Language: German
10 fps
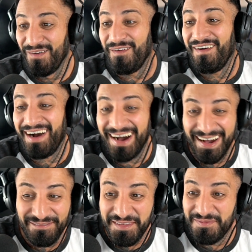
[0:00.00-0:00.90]
oh,
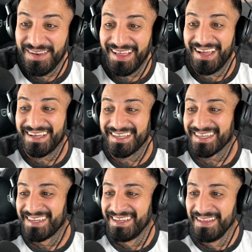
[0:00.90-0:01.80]
wie viele Haare.
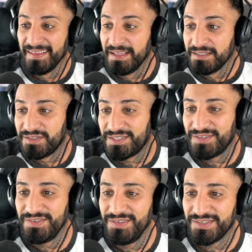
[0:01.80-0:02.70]

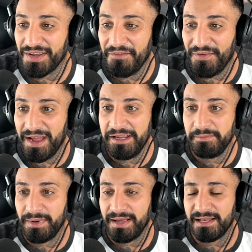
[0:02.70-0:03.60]
Tschüss, auf
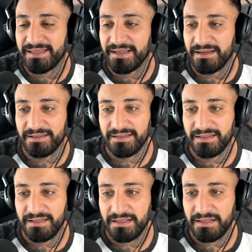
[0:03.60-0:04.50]
einmal, Digga.
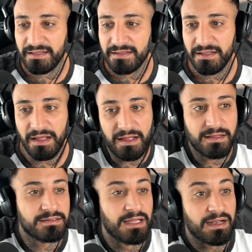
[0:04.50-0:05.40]

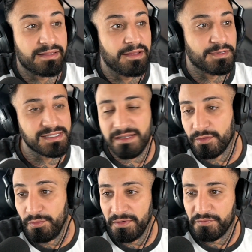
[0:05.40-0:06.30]
Dann hat er aber seine
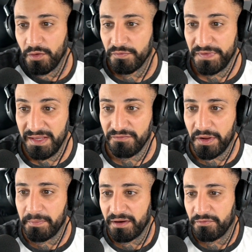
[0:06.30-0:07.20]
Ruhe für auf jeden
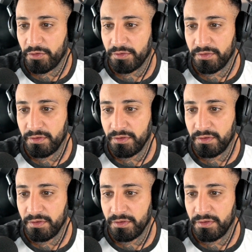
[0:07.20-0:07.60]
Fall ein paar Wochen